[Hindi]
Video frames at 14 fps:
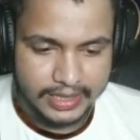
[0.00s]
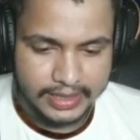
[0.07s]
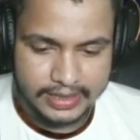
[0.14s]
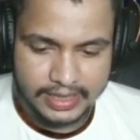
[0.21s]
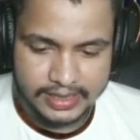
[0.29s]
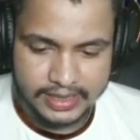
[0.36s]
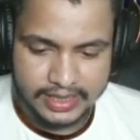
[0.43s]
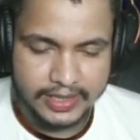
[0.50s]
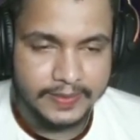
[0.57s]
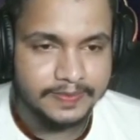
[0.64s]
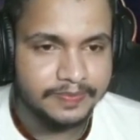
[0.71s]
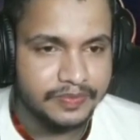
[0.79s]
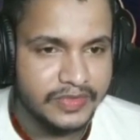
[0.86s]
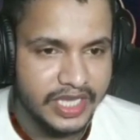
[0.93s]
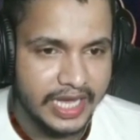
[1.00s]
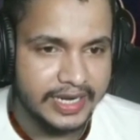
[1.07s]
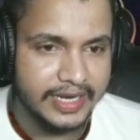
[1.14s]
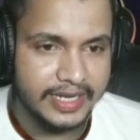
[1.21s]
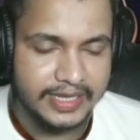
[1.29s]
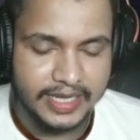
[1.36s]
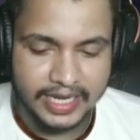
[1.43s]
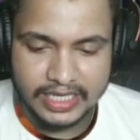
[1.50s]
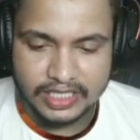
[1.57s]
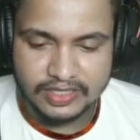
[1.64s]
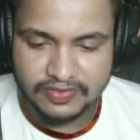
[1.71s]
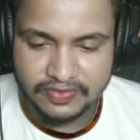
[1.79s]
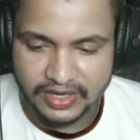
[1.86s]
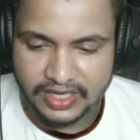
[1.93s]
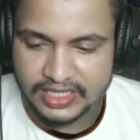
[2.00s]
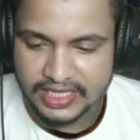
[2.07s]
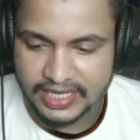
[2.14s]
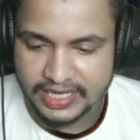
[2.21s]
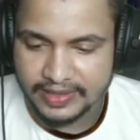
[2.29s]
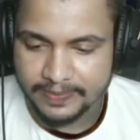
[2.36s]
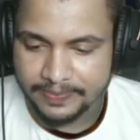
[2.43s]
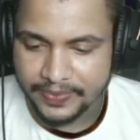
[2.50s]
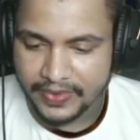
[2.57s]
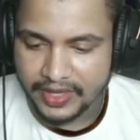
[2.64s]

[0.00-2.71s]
ठीक है देखते हैं क्या निकलता है गाइस फर्स्ट है